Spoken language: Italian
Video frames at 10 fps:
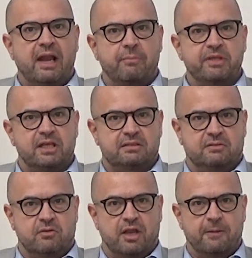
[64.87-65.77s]
la
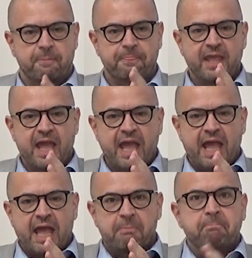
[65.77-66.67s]
mediazione.
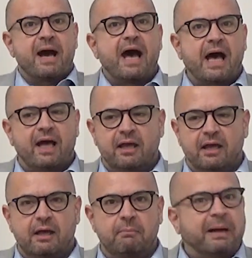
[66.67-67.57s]
Ma
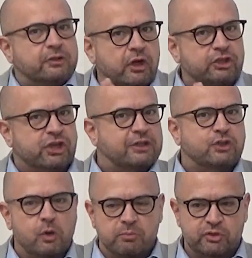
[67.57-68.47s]
eh, bando alle
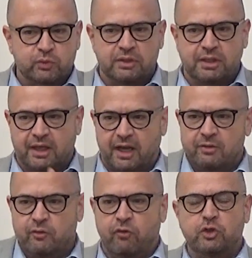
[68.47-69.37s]
ciance, come si suol dire,
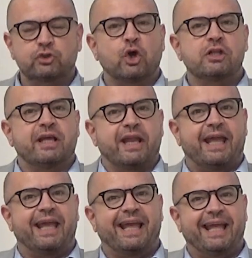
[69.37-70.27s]
non voglio
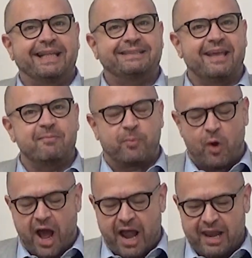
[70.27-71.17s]
togliere
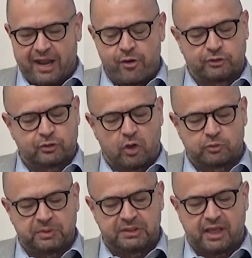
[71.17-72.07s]
tempo al nostro
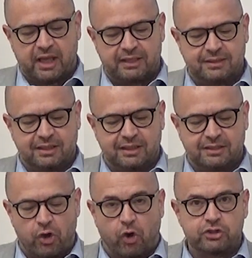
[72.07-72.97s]
ospite di,
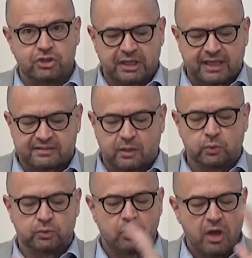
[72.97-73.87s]
di oggi, che
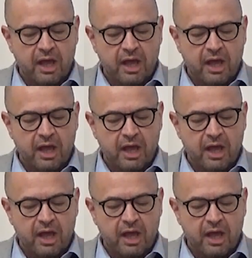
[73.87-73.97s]
saluto,